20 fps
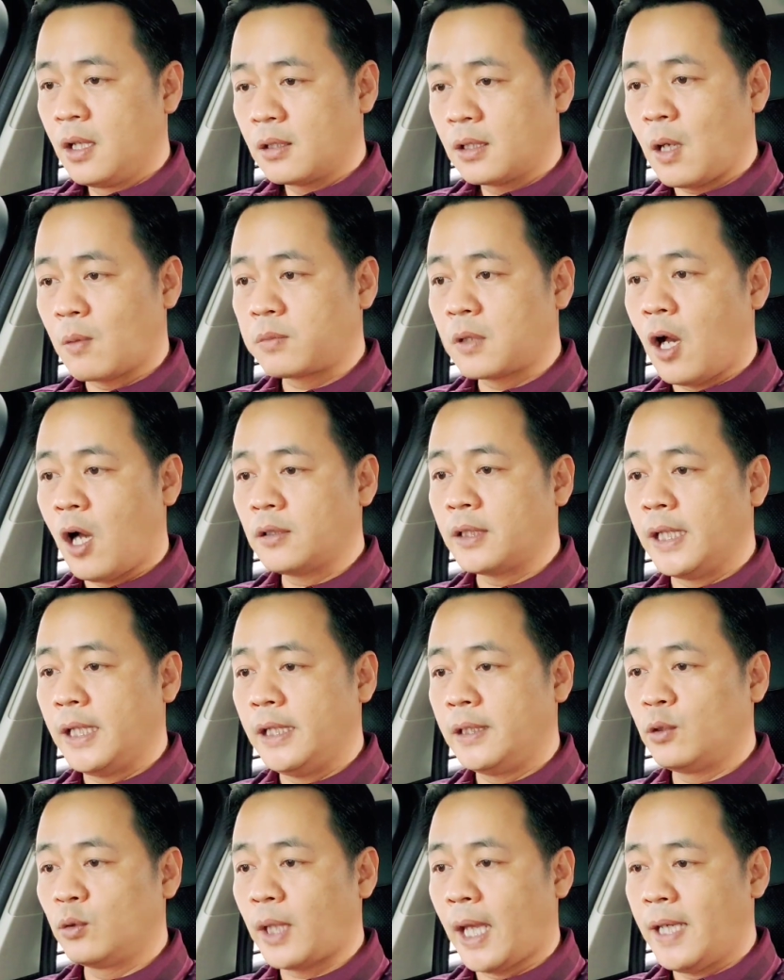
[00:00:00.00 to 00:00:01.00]
Trong đó
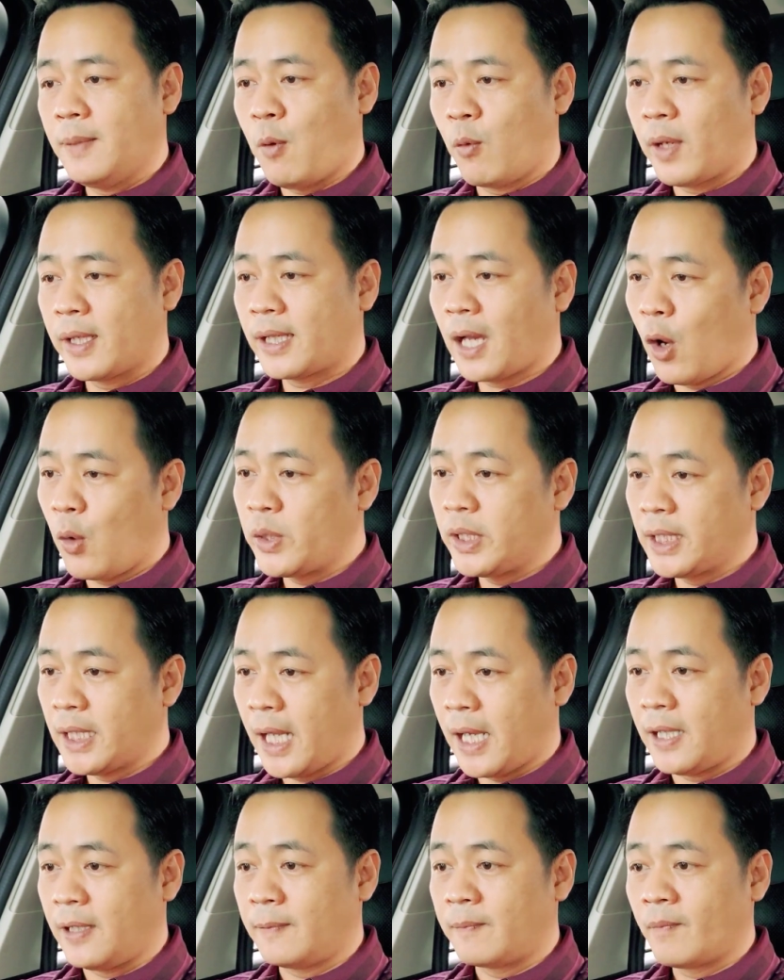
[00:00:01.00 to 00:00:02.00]
thì tôi thấy một cái câu như thế
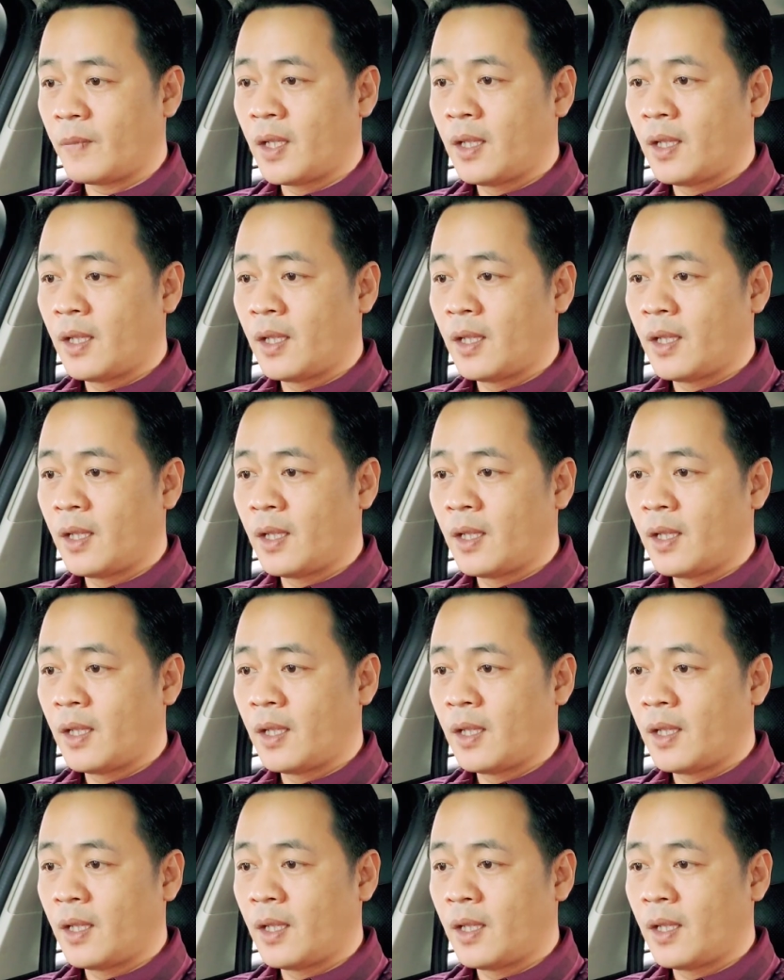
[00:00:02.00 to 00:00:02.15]
này: